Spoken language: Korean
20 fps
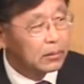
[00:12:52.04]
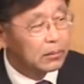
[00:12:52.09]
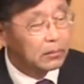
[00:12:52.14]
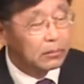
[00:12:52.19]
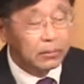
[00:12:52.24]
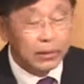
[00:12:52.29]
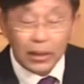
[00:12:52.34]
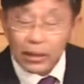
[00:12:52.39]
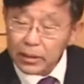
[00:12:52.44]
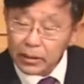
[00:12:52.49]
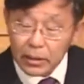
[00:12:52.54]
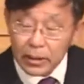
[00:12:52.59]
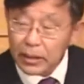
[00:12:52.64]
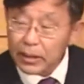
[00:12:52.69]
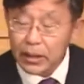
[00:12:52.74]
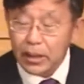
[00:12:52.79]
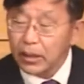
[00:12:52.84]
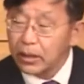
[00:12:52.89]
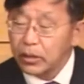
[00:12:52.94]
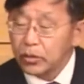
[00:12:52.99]
우리가
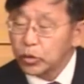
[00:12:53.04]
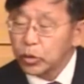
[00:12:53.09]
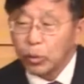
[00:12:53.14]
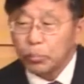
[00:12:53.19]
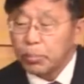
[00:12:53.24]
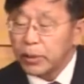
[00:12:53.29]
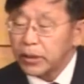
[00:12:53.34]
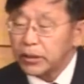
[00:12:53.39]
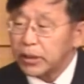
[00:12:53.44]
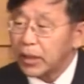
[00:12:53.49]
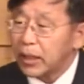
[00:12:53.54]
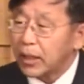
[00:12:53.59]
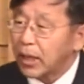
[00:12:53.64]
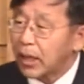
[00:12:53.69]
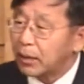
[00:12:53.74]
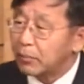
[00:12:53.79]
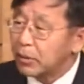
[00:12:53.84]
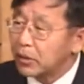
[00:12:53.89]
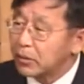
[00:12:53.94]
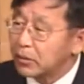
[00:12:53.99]
그렇게 좁게
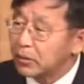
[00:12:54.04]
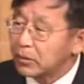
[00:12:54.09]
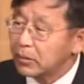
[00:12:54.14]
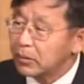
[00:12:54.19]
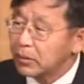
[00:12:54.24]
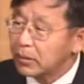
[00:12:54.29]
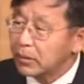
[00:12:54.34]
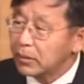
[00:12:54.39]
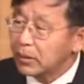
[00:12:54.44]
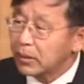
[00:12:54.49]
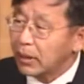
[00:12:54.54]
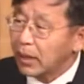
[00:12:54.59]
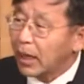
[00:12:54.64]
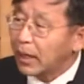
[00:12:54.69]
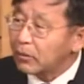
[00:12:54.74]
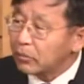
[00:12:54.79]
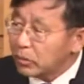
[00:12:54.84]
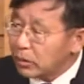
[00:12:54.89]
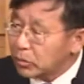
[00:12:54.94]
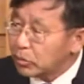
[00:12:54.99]
생각하면
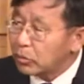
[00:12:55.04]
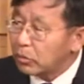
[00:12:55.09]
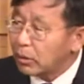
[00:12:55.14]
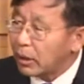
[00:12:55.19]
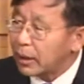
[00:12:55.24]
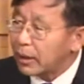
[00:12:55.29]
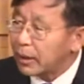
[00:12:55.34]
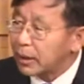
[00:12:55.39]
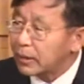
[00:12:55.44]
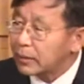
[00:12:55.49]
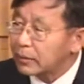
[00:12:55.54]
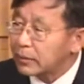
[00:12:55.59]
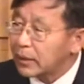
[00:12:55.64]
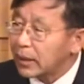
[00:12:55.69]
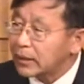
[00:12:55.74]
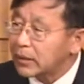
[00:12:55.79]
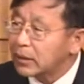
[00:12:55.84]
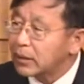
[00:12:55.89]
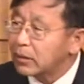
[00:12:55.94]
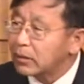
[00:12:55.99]
안 될 줄 알아요.
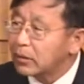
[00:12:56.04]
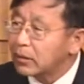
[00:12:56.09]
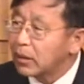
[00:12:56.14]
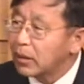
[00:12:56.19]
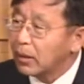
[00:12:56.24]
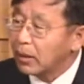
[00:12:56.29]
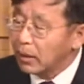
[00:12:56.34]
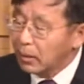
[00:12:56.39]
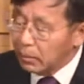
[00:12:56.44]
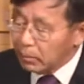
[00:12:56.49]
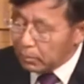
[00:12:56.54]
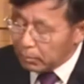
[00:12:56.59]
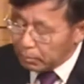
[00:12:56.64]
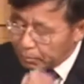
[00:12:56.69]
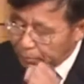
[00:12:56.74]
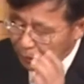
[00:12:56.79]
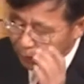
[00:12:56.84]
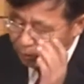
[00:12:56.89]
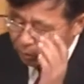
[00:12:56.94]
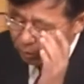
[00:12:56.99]
사실은
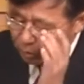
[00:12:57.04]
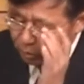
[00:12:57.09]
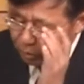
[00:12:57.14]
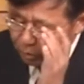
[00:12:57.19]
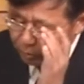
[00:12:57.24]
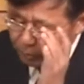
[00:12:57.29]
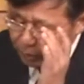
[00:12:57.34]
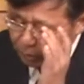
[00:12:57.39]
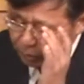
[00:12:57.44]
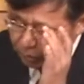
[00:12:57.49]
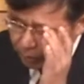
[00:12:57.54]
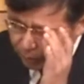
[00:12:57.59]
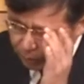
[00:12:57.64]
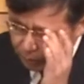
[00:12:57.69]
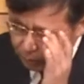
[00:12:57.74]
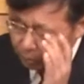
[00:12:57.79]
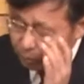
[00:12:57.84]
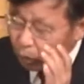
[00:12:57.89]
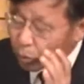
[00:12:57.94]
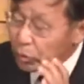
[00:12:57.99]
베드로를
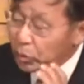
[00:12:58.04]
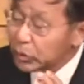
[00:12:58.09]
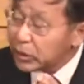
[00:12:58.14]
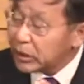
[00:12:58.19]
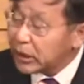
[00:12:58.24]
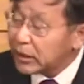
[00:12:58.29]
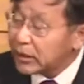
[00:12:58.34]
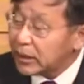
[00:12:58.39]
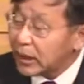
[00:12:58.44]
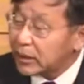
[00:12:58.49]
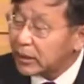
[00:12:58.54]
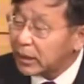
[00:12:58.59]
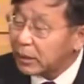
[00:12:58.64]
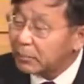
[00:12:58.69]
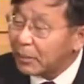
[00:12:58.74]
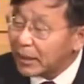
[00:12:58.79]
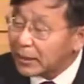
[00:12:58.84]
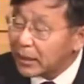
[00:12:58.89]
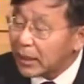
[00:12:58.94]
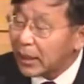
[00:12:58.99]
비롯해서 모든 제자들이
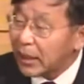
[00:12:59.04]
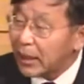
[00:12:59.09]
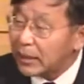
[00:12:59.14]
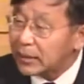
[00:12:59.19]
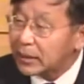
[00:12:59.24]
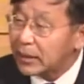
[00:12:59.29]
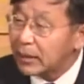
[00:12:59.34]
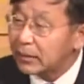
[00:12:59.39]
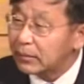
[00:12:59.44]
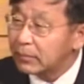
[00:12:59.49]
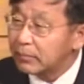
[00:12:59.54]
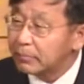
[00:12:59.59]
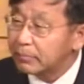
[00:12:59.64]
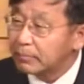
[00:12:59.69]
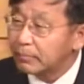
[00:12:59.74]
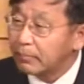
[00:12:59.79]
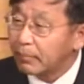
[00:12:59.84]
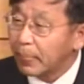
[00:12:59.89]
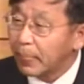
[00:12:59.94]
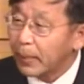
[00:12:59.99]
마찬가지예요.
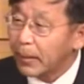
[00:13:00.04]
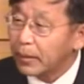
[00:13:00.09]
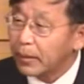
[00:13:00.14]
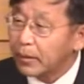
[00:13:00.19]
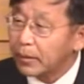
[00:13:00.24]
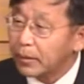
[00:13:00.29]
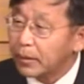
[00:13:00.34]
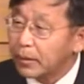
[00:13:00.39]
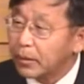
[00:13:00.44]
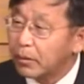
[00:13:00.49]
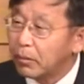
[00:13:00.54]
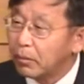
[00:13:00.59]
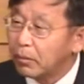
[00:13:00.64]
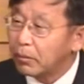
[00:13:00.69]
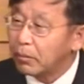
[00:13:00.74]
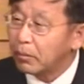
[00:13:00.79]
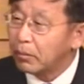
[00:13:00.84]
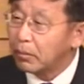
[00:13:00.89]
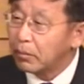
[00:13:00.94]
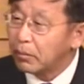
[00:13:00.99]

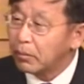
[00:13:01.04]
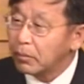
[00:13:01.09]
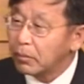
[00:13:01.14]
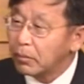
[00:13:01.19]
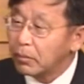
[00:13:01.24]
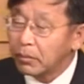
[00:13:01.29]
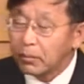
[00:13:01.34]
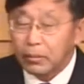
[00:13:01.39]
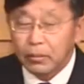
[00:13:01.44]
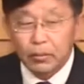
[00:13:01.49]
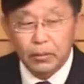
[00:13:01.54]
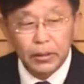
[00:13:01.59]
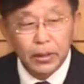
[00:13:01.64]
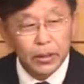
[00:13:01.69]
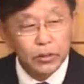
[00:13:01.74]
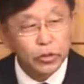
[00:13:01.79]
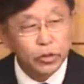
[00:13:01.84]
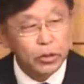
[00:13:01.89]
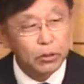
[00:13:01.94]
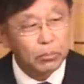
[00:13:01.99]
그리고
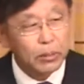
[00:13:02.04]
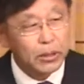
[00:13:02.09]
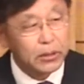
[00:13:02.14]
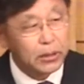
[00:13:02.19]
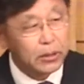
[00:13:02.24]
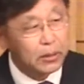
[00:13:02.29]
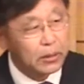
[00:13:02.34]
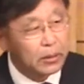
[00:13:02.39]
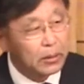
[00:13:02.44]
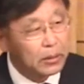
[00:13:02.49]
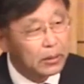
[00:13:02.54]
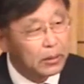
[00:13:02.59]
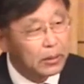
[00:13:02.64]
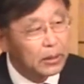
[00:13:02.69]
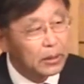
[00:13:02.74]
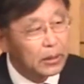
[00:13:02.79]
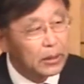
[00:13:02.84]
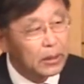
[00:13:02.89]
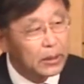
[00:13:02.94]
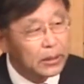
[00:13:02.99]
예수님께서
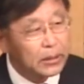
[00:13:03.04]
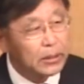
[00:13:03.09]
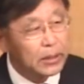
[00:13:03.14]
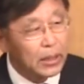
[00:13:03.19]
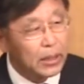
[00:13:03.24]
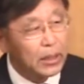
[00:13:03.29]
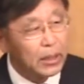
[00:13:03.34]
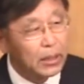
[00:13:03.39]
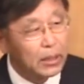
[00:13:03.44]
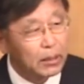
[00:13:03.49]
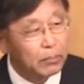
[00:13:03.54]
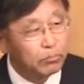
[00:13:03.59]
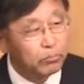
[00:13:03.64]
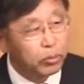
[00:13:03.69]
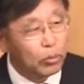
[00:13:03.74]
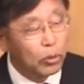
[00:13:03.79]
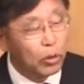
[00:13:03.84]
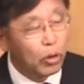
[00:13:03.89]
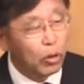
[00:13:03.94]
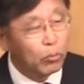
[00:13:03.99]
이제
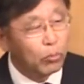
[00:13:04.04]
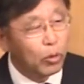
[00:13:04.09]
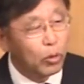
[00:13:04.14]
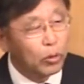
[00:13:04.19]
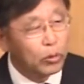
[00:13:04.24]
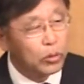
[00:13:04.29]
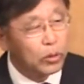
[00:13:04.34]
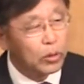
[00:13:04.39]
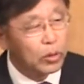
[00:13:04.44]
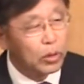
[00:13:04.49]
불러 모은